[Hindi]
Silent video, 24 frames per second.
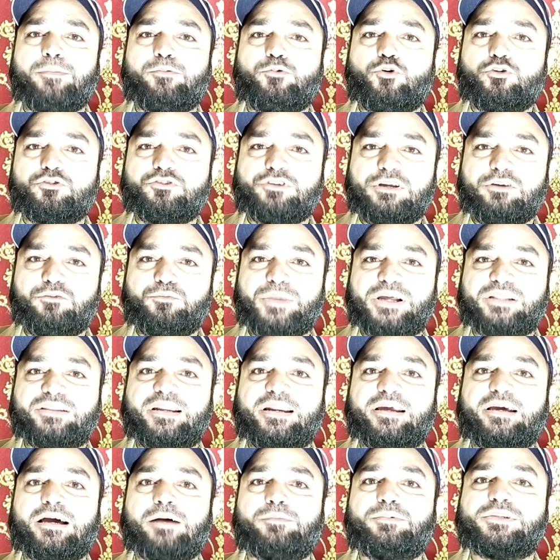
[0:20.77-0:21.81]
आपको सिर्फ
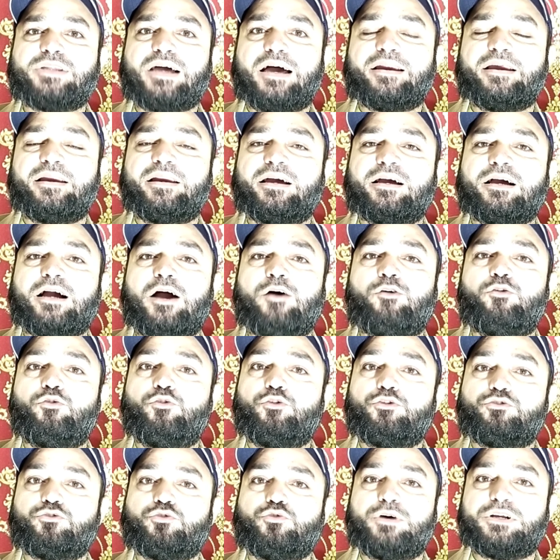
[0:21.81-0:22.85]
मैं तरीका बताने लगा
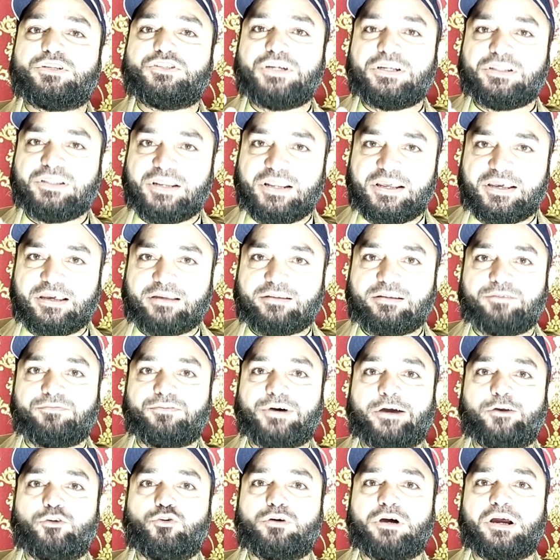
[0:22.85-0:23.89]
हूँ उसको अच्छे तरीके
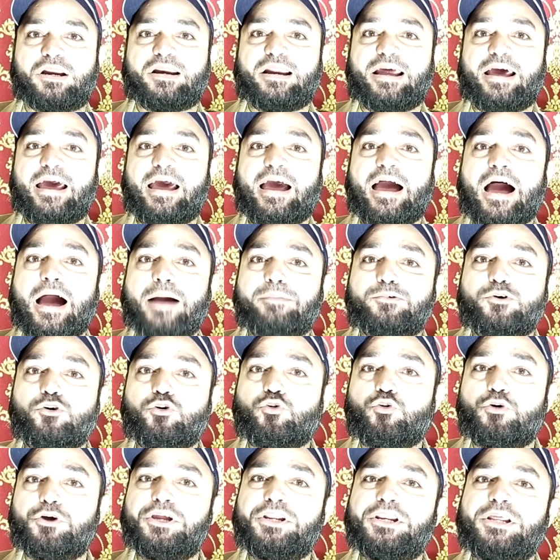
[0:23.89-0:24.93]
से फॉलो करना है
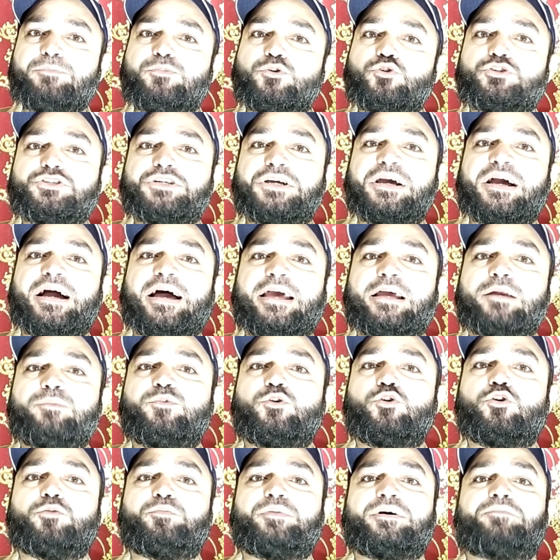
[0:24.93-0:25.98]
आपको कोई नहीं पूछेगा
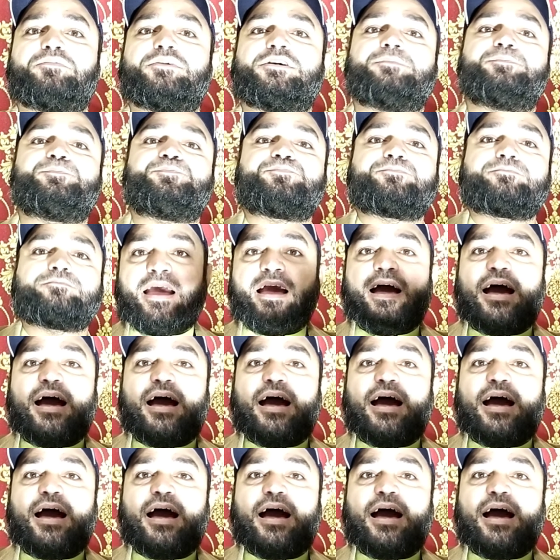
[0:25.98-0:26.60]
एयरपोर्ट पर भी